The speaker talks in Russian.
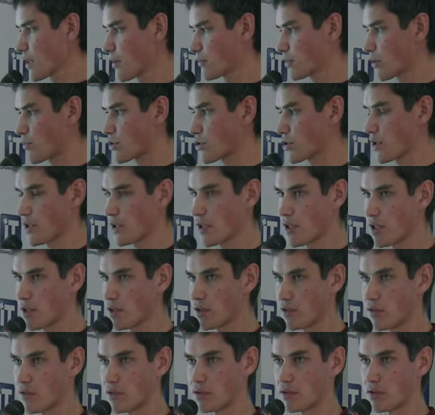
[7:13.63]
Потому что Архел,
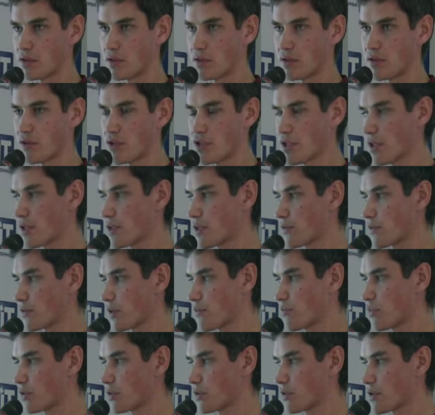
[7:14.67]
он э, очень активно
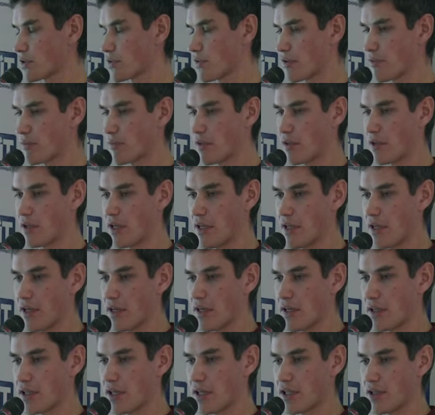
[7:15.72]
работает над своими
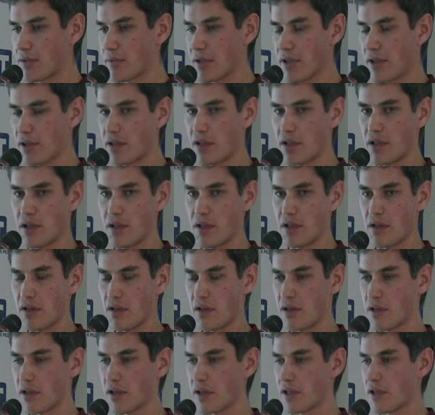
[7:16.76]
ядрами, они
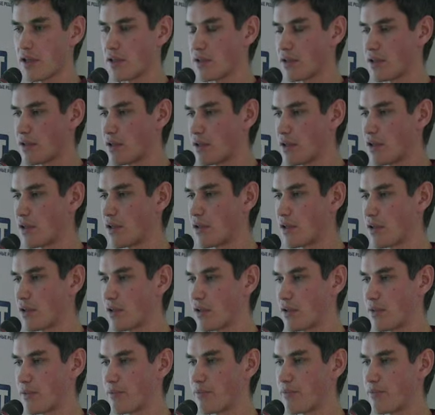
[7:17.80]
и
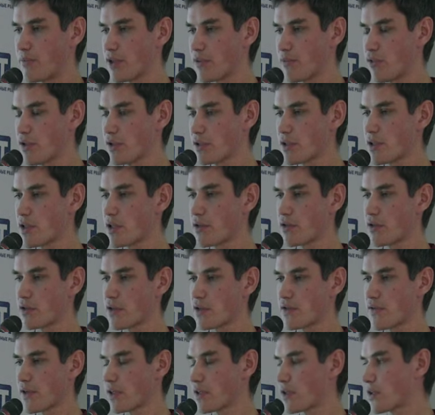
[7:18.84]
какие-то бэкпорт делают
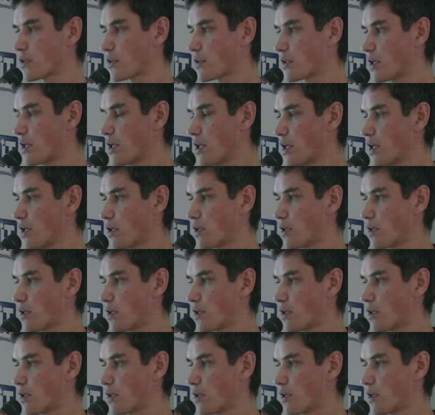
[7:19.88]
из ванилы,